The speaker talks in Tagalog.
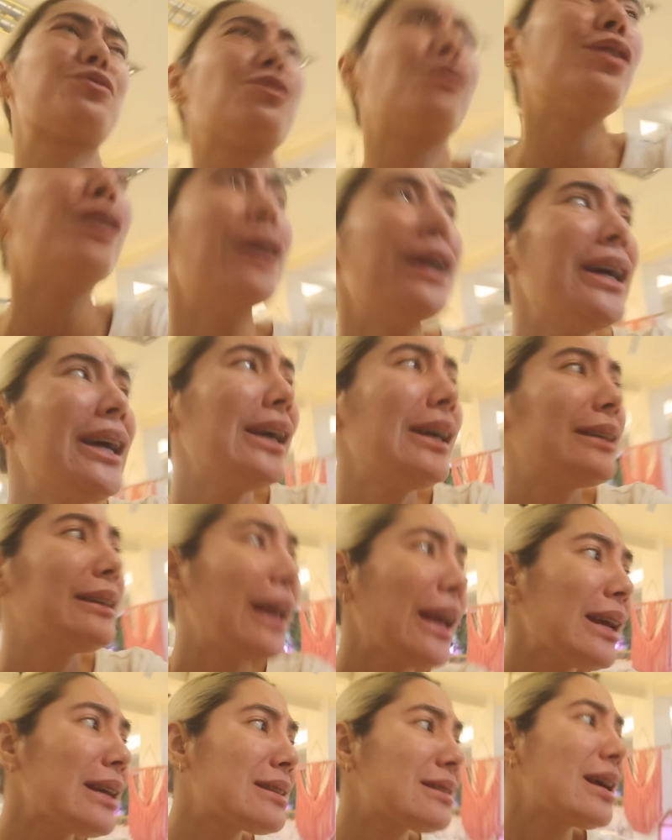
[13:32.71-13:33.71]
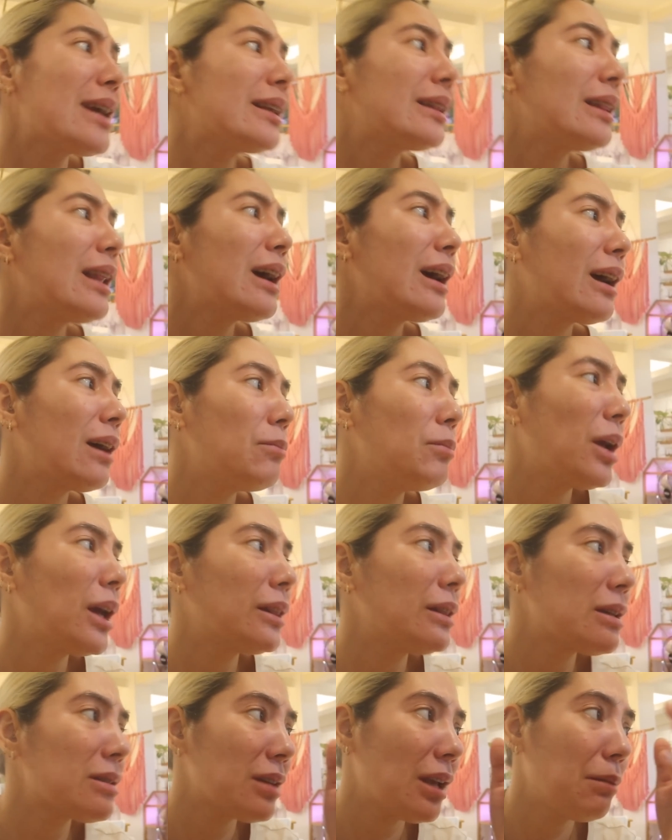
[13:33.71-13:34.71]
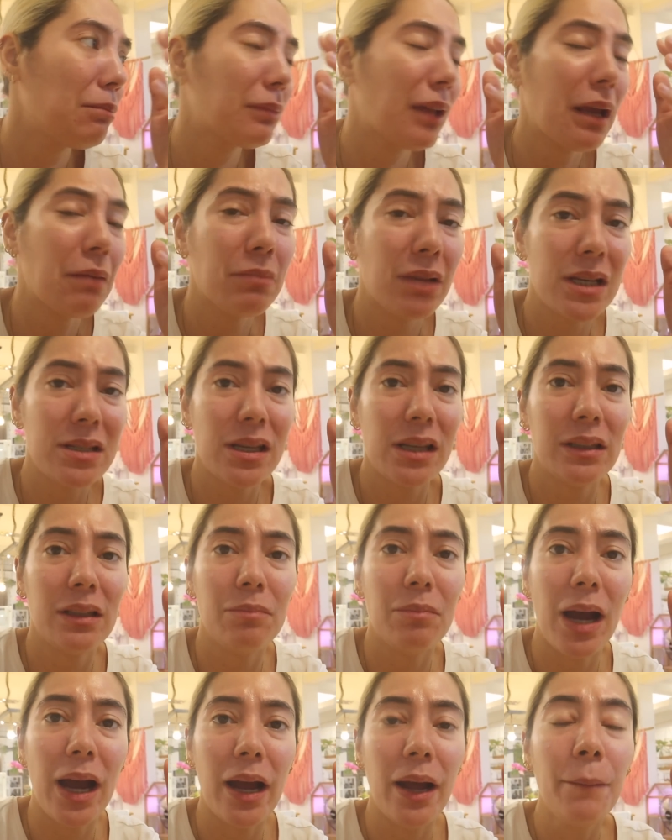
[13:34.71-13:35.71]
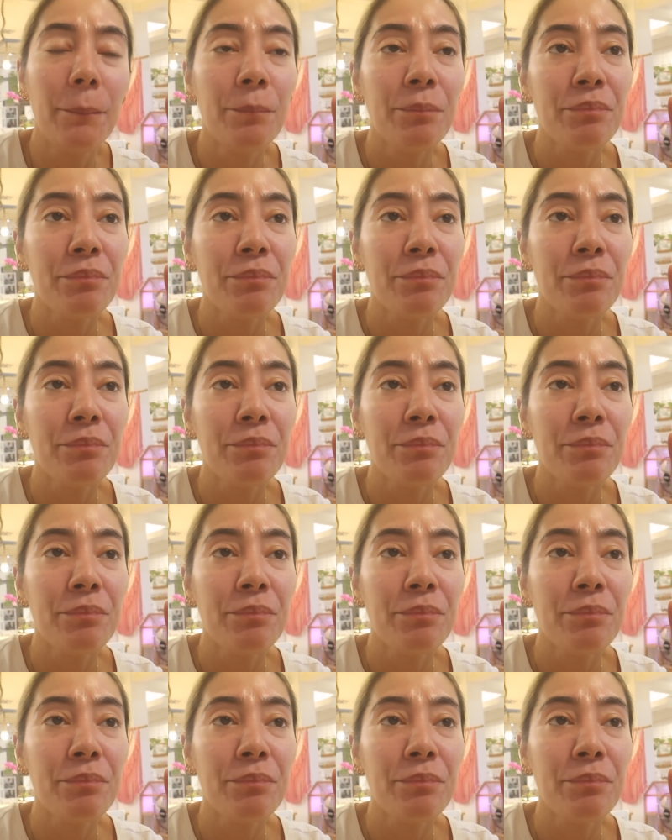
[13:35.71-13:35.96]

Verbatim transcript: So, na-excite lang kami at the same time kasi, di ba,